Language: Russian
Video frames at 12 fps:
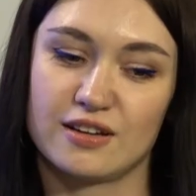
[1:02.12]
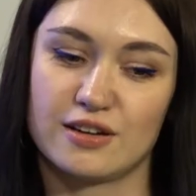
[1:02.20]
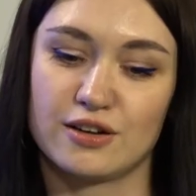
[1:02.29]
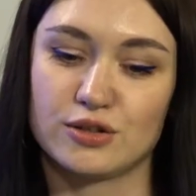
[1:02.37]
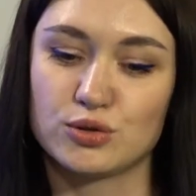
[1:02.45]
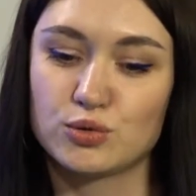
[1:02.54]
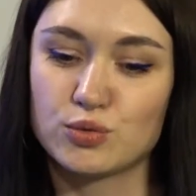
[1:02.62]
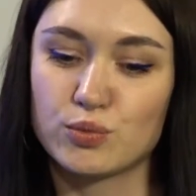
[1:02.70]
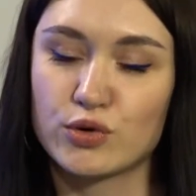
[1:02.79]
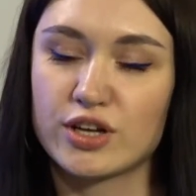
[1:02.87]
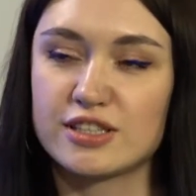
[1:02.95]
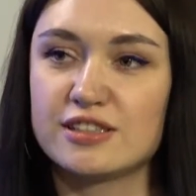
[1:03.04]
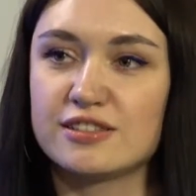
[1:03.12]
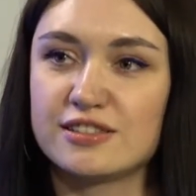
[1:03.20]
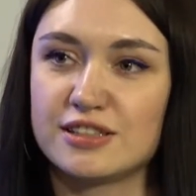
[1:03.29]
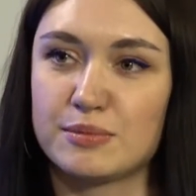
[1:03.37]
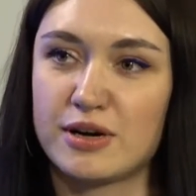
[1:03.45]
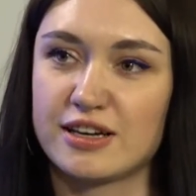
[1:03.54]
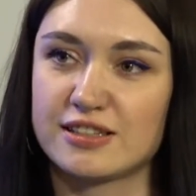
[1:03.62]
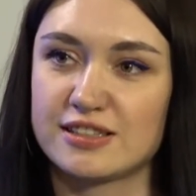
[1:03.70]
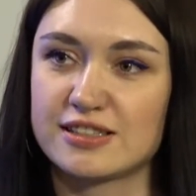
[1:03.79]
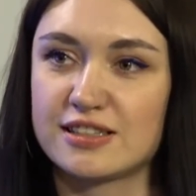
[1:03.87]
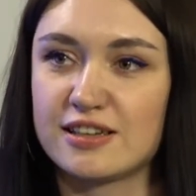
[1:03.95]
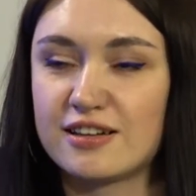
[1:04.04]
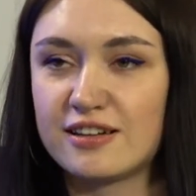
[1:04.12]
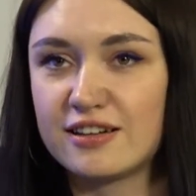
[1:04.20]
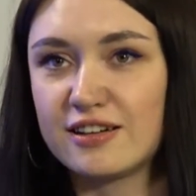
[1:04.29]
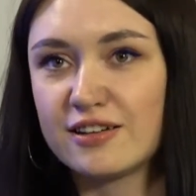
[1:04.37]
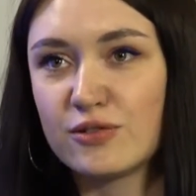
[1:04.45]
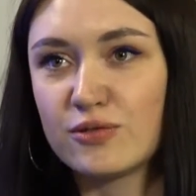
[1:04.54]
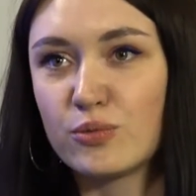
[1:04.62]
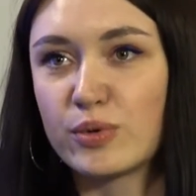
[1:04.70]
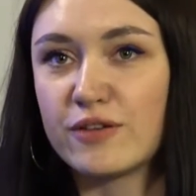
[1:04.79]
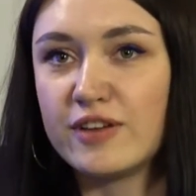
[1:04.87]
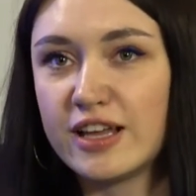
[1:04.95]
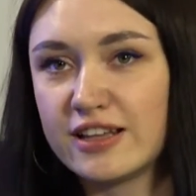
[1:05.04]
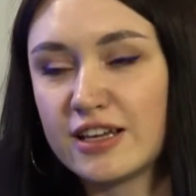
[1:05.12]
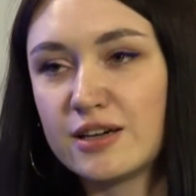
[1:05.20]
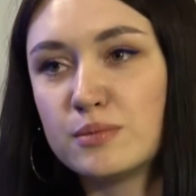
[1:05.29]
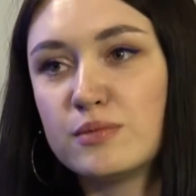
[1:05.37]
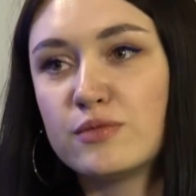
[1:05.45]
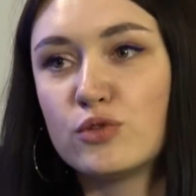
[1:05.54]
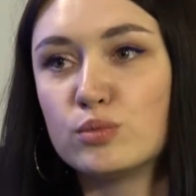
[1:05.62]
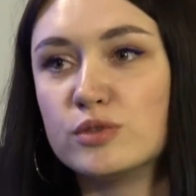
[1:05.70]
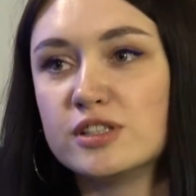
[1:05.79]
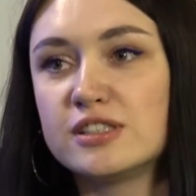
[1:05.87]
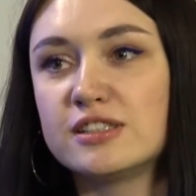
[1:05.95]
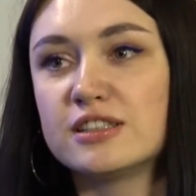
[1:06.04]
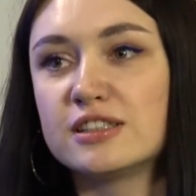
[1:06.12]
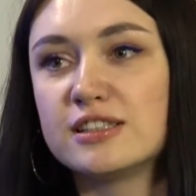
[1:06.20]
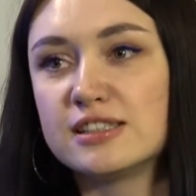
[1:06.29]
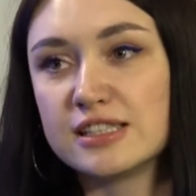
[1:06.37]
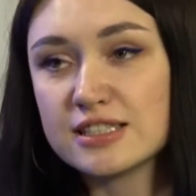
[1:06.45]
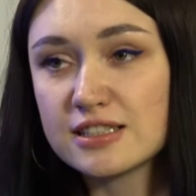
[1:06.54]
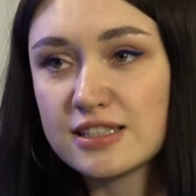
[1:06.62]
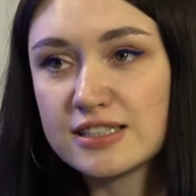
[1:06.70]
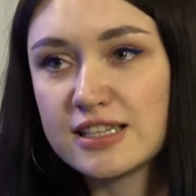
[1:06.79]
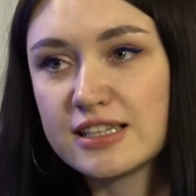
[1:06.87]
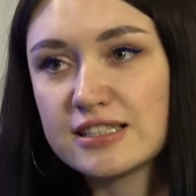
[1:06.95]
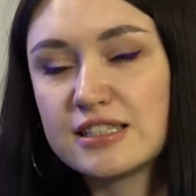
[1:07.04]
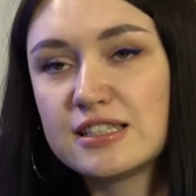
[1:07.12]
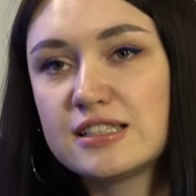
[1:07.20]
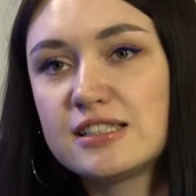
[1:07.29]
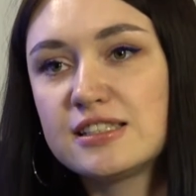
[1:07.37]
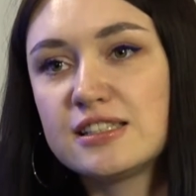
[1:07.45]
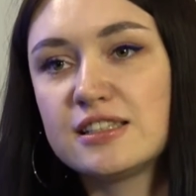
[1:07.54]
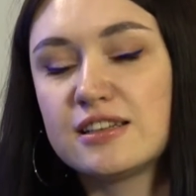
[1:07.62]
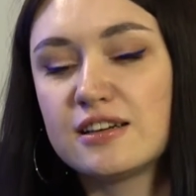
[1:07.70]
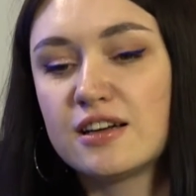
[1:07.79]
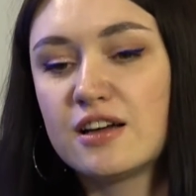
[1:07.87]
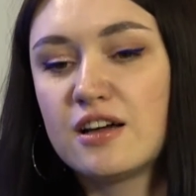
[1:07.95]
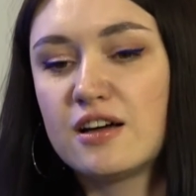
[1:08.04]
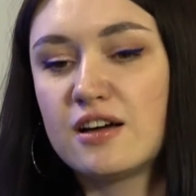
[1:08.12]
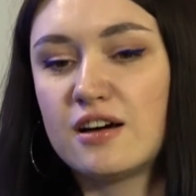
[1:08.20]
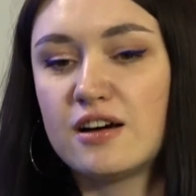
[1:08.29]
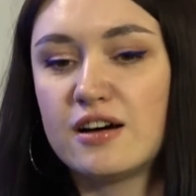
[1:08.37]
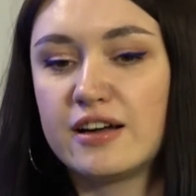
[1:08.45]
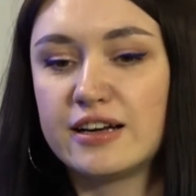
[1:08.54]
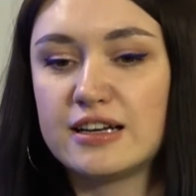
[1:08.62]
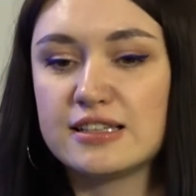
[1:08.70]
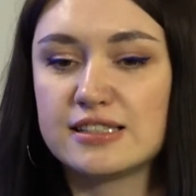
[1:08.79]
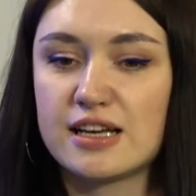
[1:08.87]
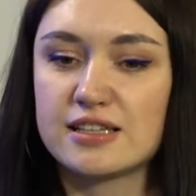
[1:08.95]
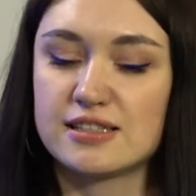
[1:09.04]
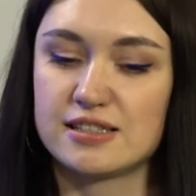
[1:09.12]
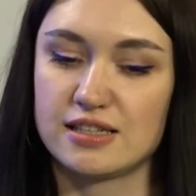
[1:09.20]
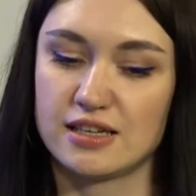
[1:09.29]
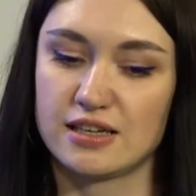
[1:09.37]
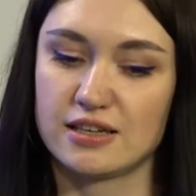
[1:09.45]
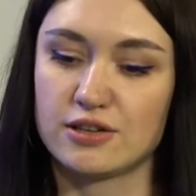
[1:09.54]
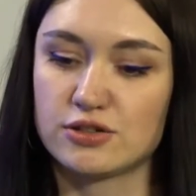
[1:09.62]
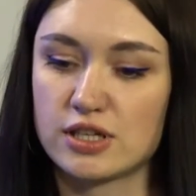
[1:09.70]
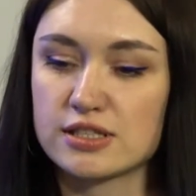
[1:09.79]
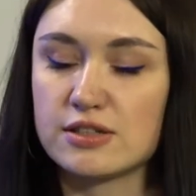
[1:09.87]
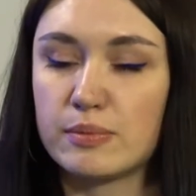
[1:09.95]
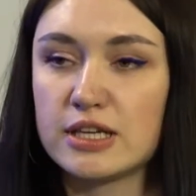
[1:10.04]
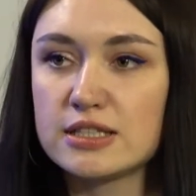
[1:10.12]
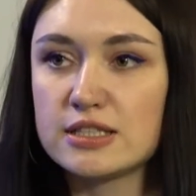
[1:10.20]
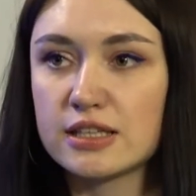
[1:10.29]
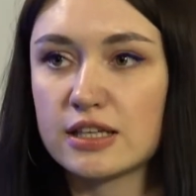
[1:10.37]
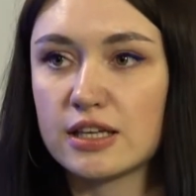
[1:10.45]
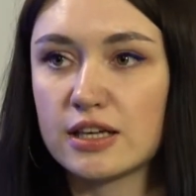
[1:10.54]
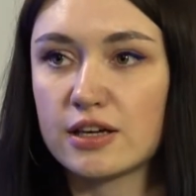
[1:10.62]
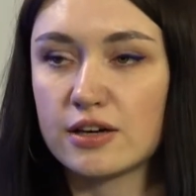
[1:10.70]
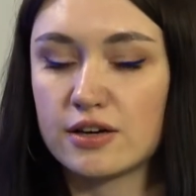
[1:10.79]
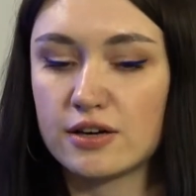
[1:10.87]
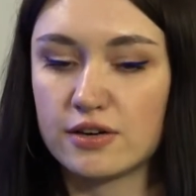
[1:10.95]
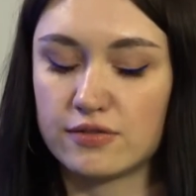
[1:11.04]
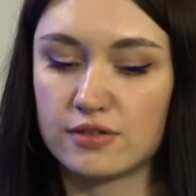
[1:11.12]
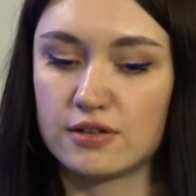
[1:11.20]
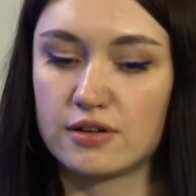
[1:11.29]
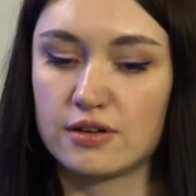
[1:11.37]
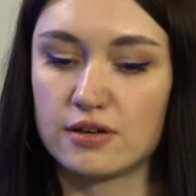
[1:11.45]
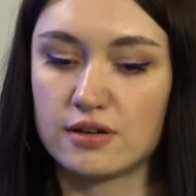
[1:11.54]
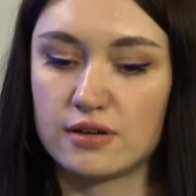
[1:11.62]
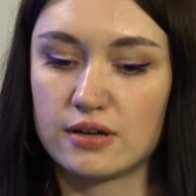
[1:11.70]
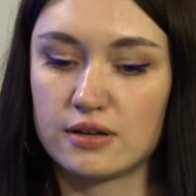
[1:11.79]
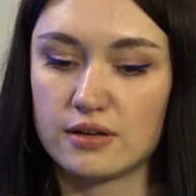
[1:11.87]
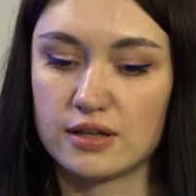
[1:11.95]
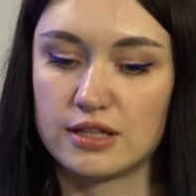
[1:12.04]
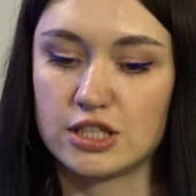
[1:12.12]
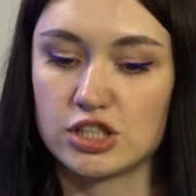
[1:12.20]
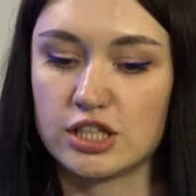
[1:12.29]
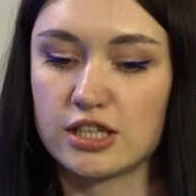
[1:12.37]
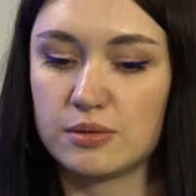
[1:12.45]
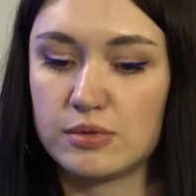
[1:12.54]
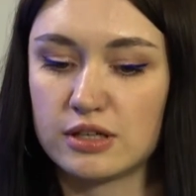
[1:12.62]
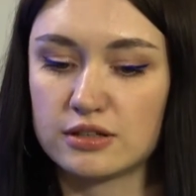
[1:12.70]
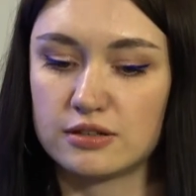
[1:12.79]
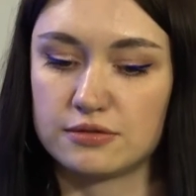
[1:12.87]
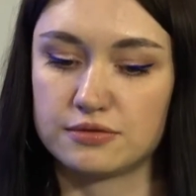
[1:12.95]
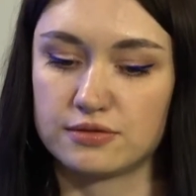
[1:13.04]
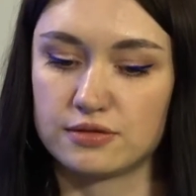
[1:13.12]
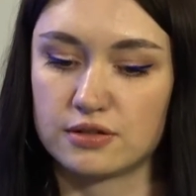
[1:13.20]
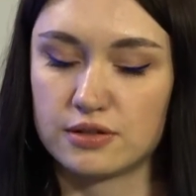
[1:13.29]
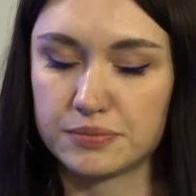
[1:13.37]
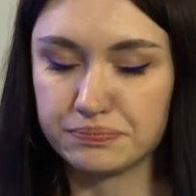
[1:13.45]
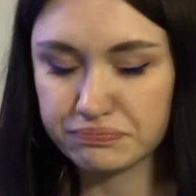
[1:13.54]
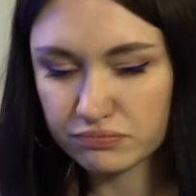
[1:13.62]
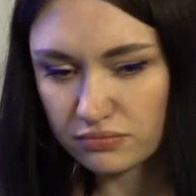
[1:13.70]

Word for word: А, ну, мой отдел занимается управлением в области градостроительной деятельности, а, реализацией государственной политики а, в отношении объектов э,